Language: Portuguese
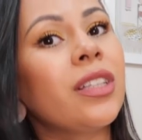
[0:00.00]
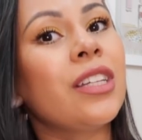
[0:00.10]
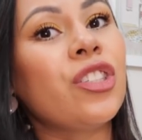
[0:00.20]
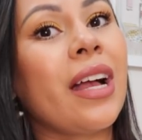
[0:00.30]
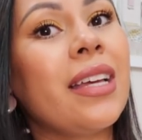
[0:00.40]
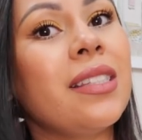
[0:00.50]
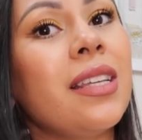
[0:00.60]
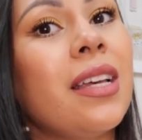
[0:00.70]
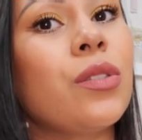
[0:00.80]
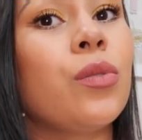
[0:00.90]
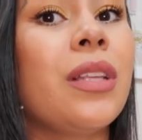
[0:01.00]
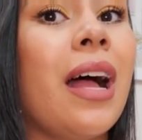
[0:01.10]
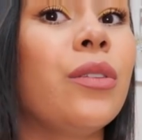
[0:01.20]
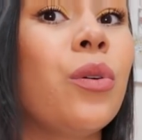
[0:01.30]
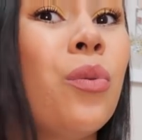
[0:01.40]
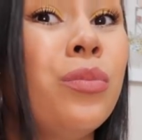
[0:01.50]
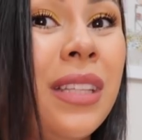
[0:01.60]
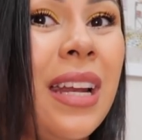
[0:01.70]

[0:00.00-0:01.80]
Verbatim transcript: deixar esse resultado com